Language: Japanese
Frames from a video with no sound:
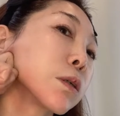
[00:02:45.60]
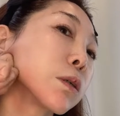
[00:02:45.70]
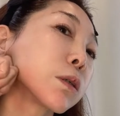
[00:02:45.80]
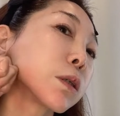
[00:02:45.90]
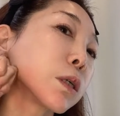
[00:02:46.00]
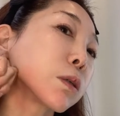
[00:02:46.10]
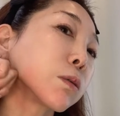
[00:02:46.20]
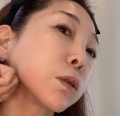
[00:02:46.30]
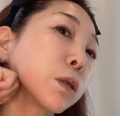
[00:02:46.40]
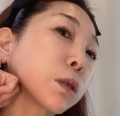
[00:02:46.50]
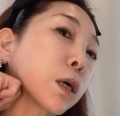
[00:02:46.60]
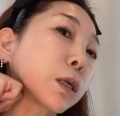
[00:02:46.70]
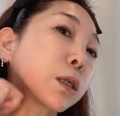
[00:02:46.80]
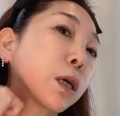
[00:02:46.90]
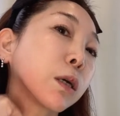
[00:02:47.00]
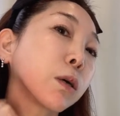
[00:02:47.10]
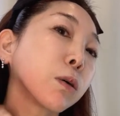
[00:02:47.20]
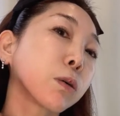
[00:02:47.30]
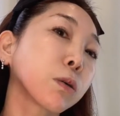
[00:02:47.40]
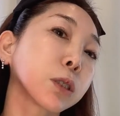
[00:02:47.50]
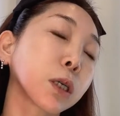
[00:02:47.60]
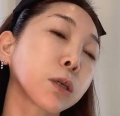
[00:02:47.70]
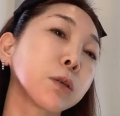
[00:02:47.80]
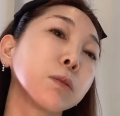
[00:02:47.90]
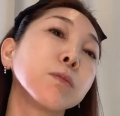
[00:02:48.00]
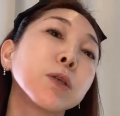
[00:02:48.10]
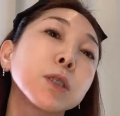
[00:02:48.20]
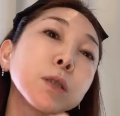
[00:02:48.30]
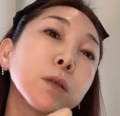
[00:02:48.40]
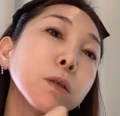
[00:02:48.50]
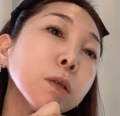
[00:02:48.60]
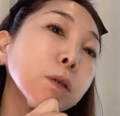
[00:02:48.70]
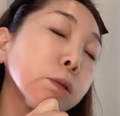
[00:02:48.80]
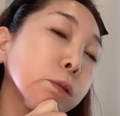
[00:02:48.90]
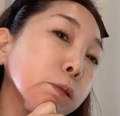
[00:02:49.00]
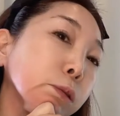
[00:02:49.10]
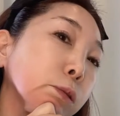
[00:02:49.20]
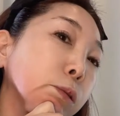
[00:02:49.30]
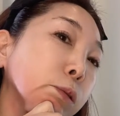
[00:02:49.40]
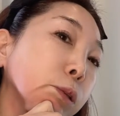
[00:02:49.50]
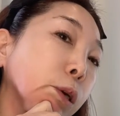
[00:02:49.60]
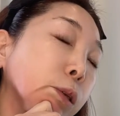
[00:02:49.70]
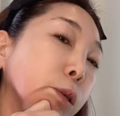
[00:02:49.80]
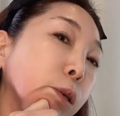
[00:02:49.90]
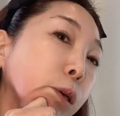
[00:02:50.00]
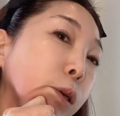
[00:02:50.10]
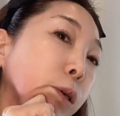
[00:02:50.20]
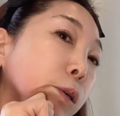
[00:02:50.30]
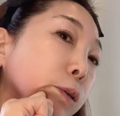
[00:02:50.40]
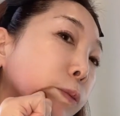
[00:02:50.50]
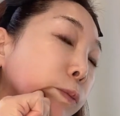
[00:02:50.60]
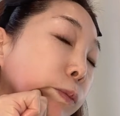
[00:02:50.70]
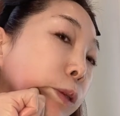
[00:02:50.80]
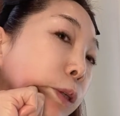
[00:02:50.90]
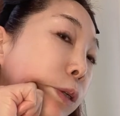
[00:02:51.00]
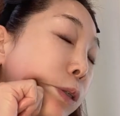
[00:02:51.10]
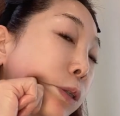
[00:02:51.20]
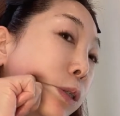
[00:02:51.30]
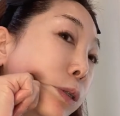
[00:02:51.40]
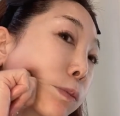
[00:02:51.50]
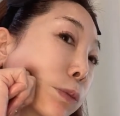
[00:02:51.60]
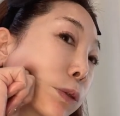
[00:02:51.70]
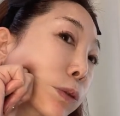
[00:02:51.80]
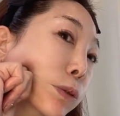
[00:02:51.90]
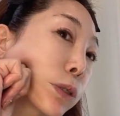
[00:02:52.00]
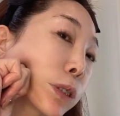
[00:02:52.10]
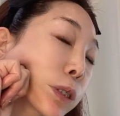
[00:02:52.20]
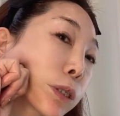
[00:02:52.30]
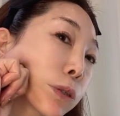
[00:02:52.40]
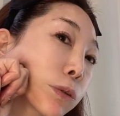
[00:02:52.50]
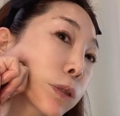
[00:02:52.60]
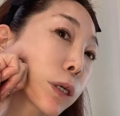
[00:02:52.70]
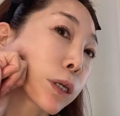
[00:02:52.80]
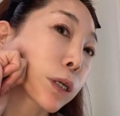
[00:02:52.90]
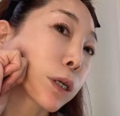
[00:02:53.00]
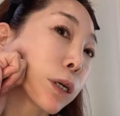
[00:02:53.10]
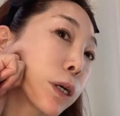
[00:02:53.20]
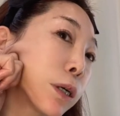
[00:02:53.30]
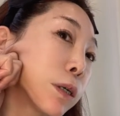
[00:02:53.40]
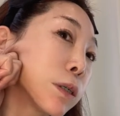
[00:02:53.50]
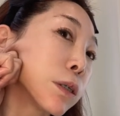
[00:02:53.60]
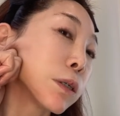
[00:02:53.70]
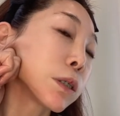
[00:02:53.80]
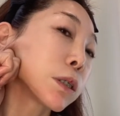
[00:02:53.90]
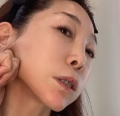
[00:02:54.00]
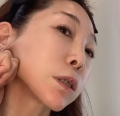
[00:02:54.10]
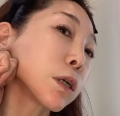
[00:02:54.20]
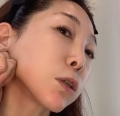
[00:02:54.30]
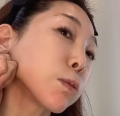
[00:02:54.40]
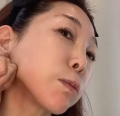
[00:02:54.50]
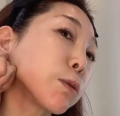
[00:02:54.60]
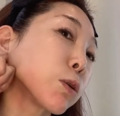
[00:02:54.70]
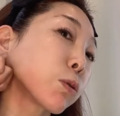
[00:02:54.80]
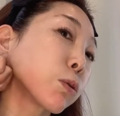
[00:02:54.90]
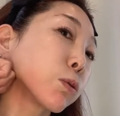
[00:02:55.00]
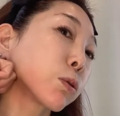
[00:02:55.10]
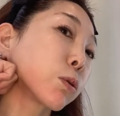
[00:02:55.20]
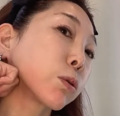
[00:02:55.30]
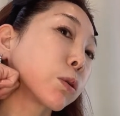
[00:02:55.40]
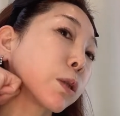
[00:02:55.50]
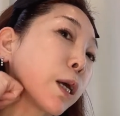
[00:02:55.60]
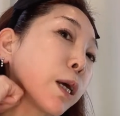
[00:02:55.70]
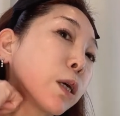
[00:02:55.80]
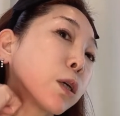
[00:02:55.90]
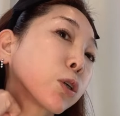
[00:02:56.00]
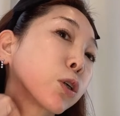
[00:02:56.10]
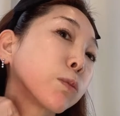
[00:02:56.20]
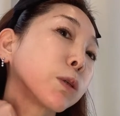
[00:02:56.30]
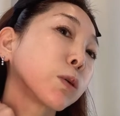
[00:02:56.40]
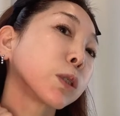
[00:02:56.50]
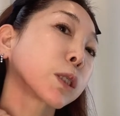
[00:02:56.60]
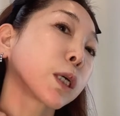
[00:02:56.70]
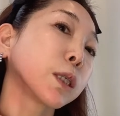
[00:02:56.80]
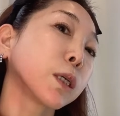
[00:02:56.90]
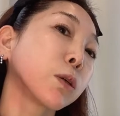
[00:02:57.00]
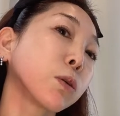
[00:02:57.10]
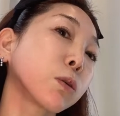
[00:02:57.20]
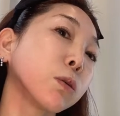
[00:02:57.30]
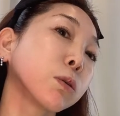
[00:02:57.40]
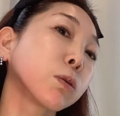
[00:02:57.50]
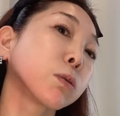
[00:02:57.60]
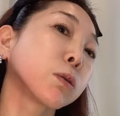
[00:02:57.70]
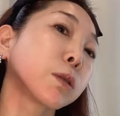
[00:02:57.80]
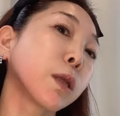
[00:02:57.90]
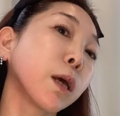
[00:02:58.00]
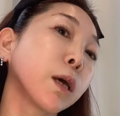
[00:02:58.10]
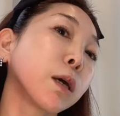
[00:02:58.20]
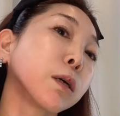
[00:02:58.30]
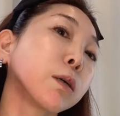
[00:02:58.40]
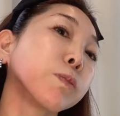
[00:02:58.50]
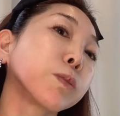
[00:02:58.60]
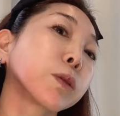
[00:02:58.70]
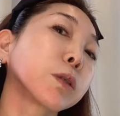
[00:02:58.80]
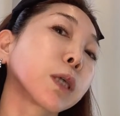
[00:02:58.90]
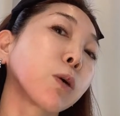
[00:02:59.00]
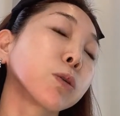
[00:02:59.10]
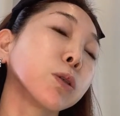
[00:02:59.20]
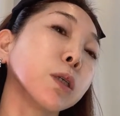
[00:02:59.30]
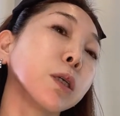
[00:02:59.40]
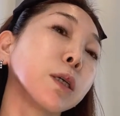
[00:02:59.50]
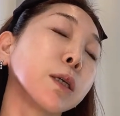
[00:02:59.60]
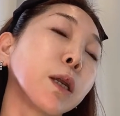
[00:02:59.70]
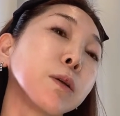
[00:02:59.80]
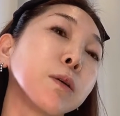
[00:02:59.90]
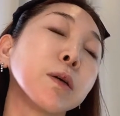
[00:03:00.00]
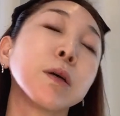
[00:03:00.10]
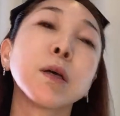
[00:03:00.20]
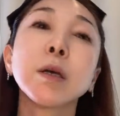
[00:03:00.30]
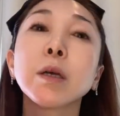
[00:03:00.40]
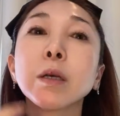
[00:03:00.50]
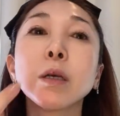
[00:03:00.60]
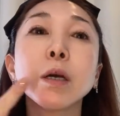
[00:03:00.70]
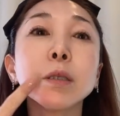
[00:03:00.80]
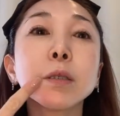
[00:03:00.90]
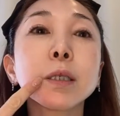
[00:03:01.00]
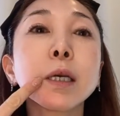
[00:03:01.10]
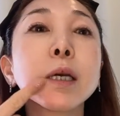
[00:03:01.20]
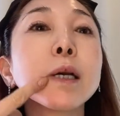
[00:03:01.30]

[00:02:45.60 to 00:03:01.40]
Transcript: 最後に鍵で下ろしていくもう一度ぐっと掴んでジップロックにした状態からしっかりと耳の横を通って首の耳下腺の横を通って鎖骨に入れる。はい次